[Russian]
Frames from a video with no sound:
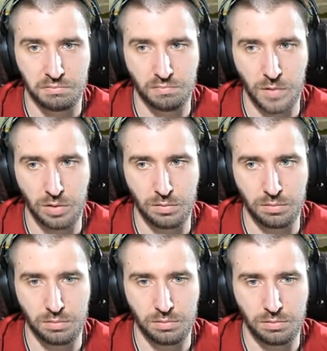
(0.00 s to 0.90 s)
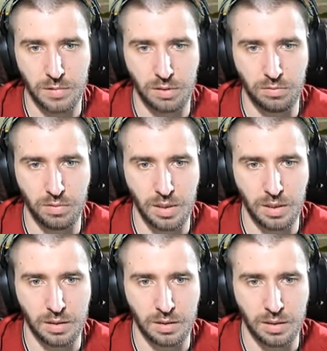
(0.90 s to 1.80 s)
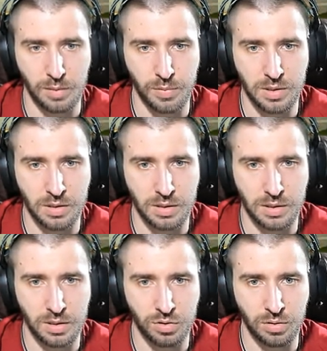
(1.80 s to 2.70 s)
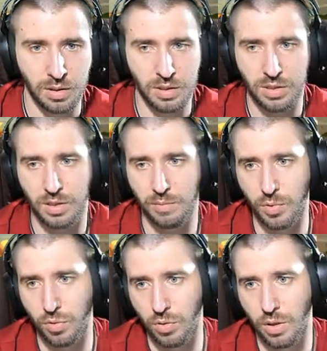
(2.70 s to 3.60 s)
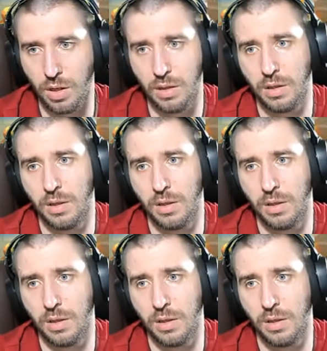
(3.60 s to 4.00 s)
Ну, такое. Я бы не сказал, что, конечно, много.